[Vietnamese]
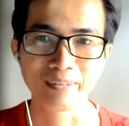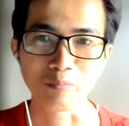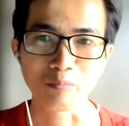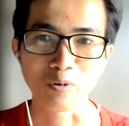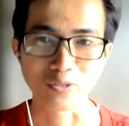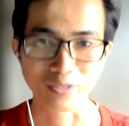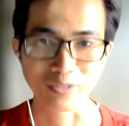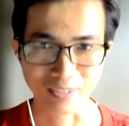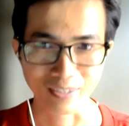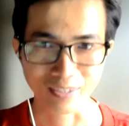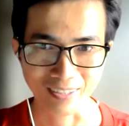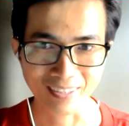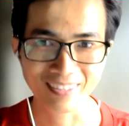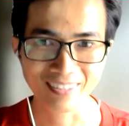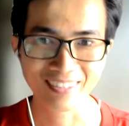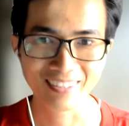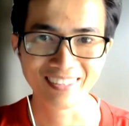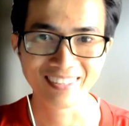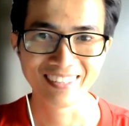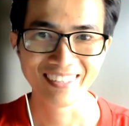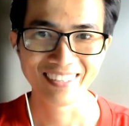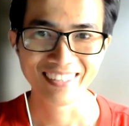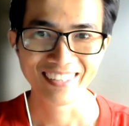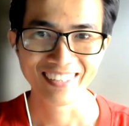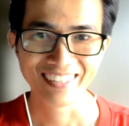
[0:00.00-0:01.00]
bò sữa
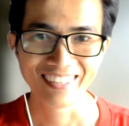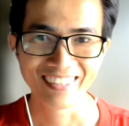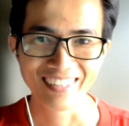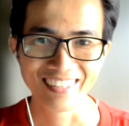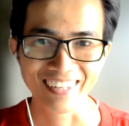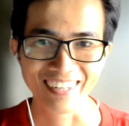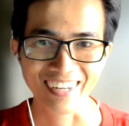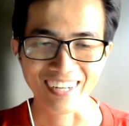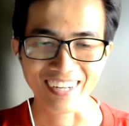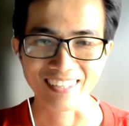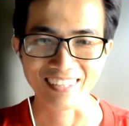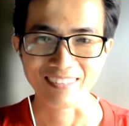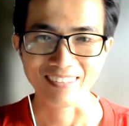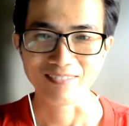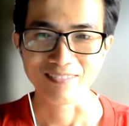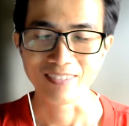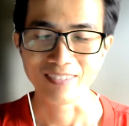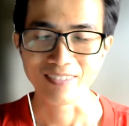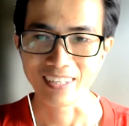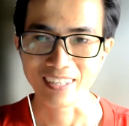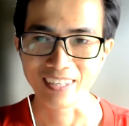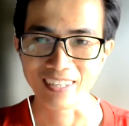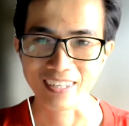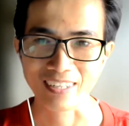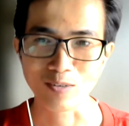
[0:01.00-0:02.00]
à,
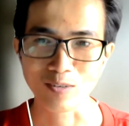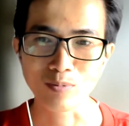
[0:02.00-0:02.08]
về